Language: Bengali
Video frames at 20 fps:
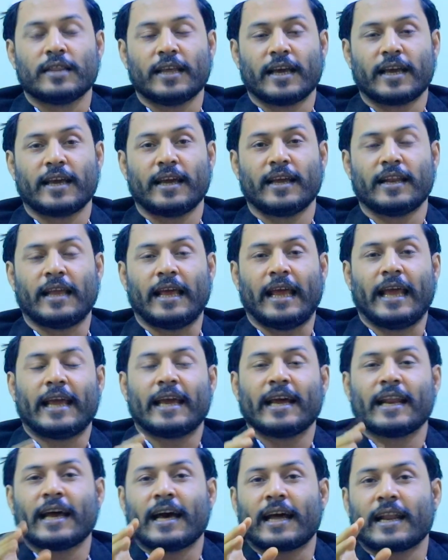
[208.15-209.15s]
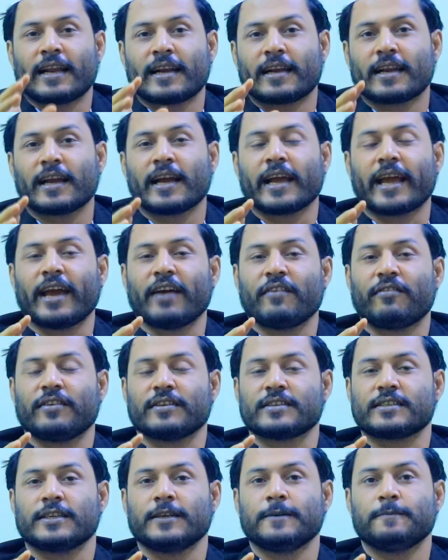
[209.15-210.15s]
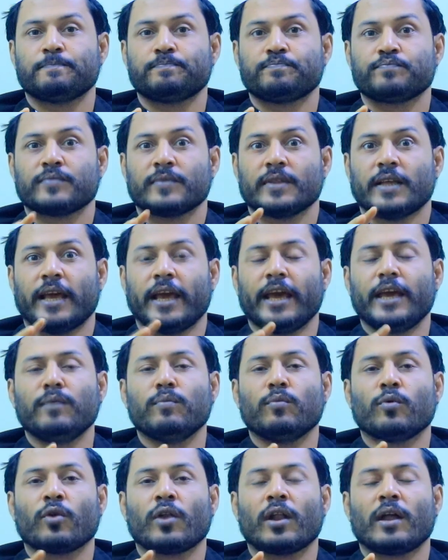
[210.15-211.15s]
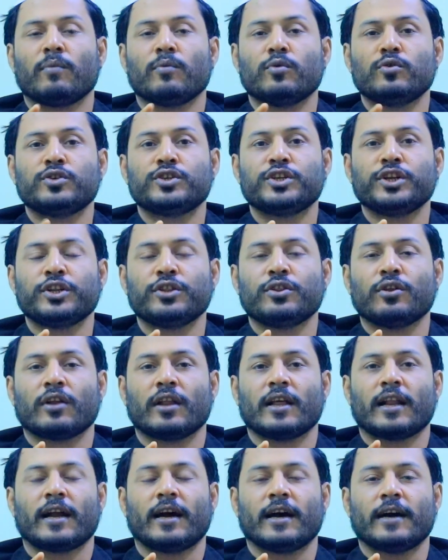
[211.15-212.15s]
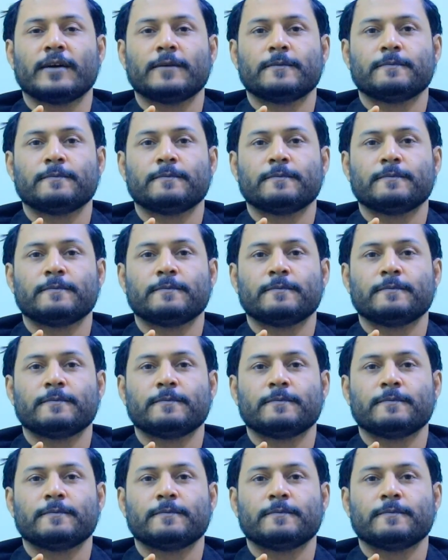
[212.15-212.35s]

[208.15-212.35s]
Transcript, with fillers: দেখেন এখানে আরেকটা গ্যাপ আছে এই মোল্লা মুন্সির দলেরা